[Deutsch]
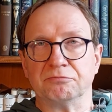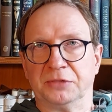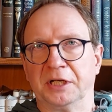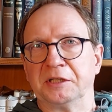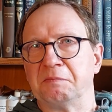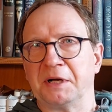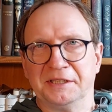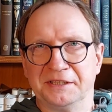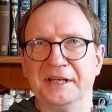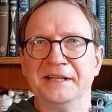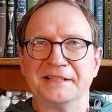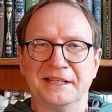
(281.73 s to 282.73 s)
dank
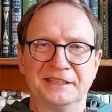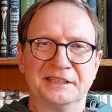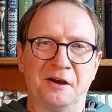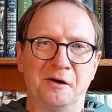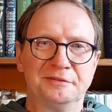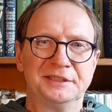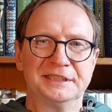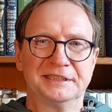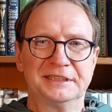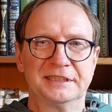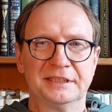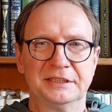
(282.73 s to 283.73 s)
mangelnder elterlicher Aufsicht
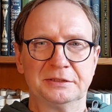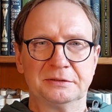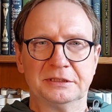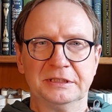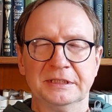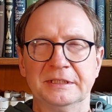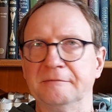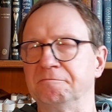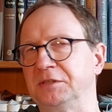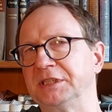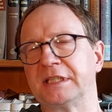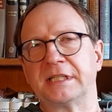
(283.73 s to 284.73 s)
sicherlich. Und
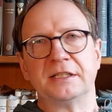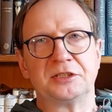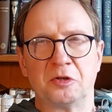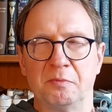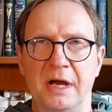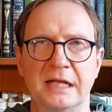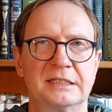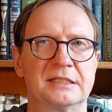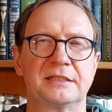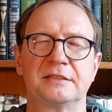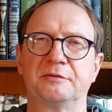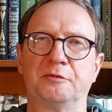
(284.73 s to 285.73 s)
dieser Teil des Romans
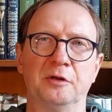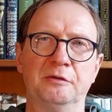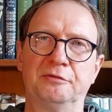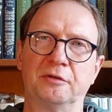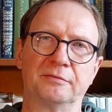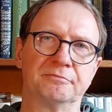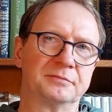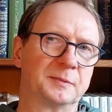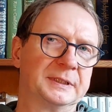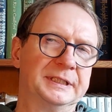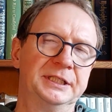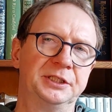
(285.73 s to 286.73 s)
ist voll von
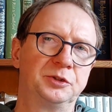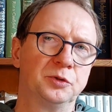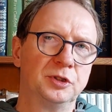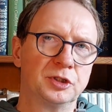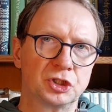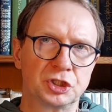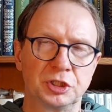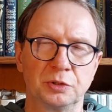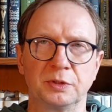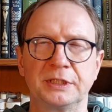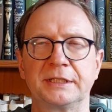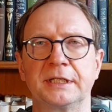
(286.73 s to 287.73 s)
idyllischen
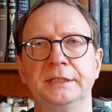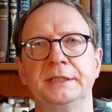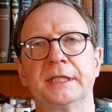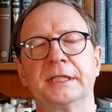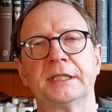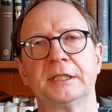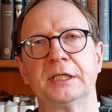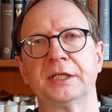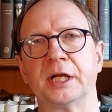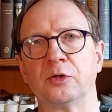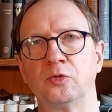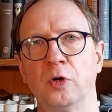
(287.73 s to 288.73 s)
und detaillierten
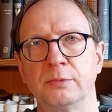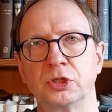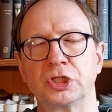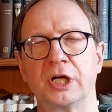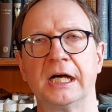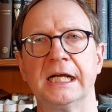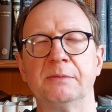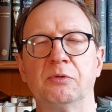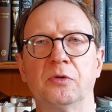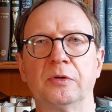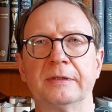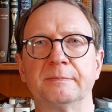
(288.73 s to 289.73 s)

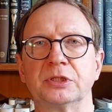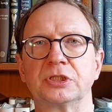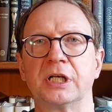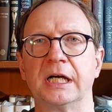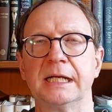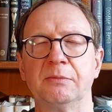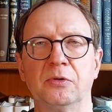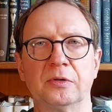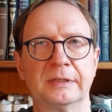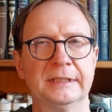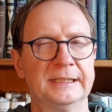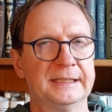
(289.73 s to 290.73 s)
Naturbeschreibungen,
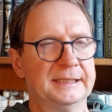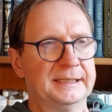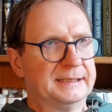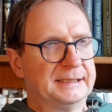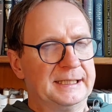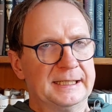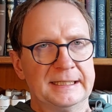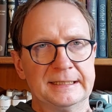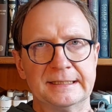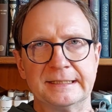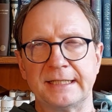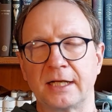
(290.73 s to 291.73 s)
Beschreibungen
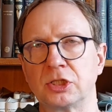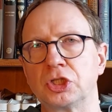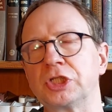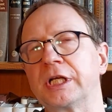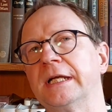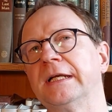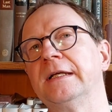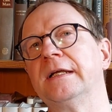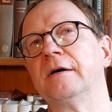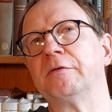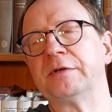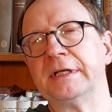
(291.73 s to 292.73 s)
der
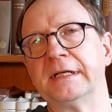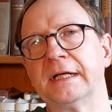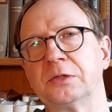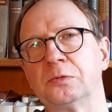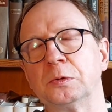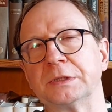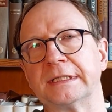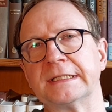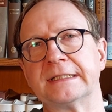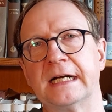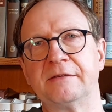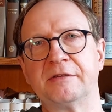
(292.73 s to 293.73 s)
Sandstrände, auf denen Arturo seine
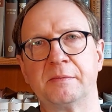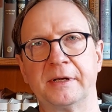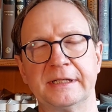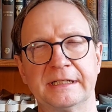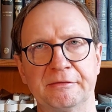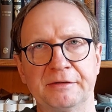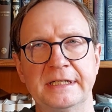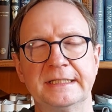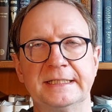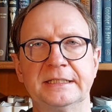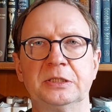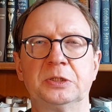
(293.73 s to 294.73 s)
Zeit verbringt, der
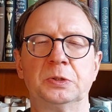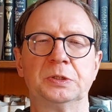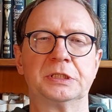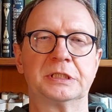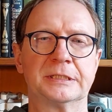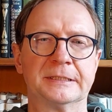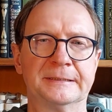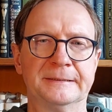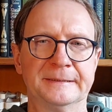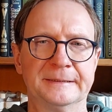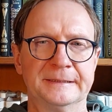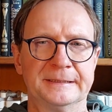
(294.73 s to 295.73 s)
felsigen Küste,
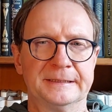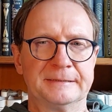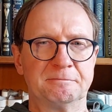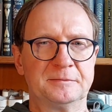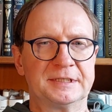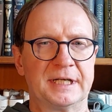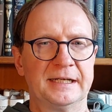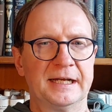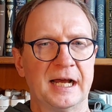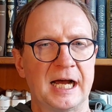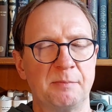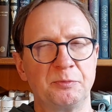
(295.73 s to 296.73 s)
ähm,
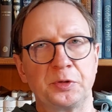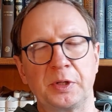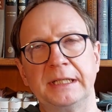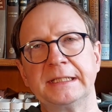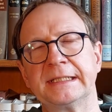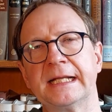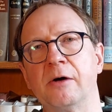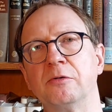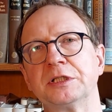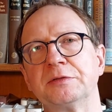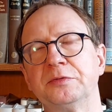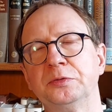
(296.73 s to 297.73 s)
seiner abenteuerlichen
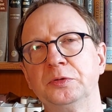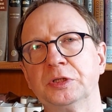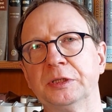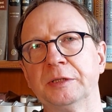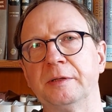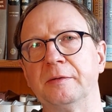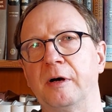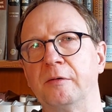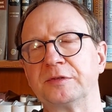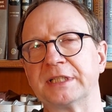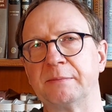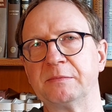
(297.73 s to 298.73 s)
Ausflüge
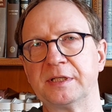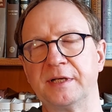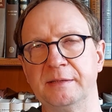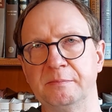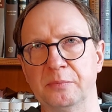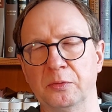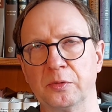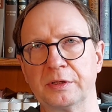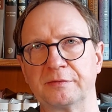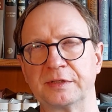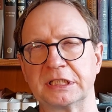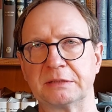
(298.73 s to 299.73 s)
auf seinem kleinen Boot
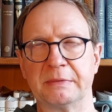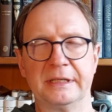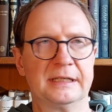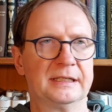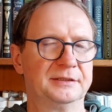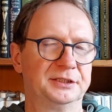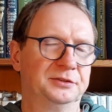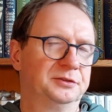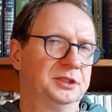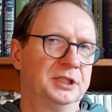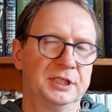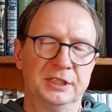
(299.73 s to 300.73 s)
auf das Meer,
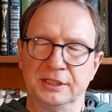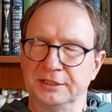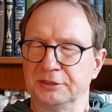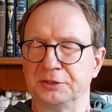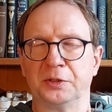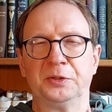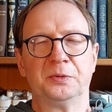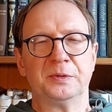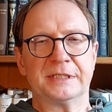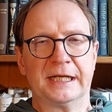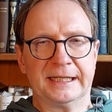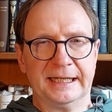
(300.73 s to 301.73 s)

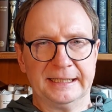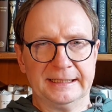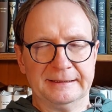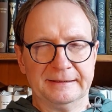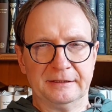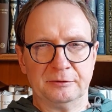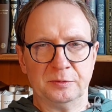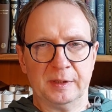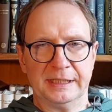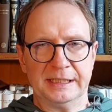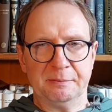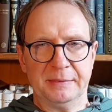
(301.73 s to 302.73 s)
Sonnenuntergänge
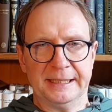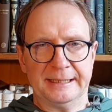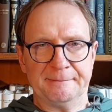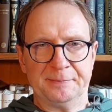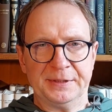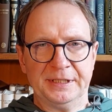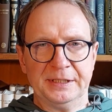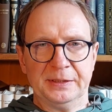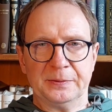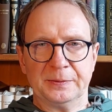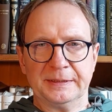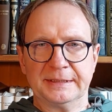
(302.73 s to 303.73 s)
über dem Meer
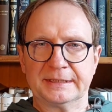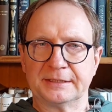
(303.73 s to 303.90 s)
und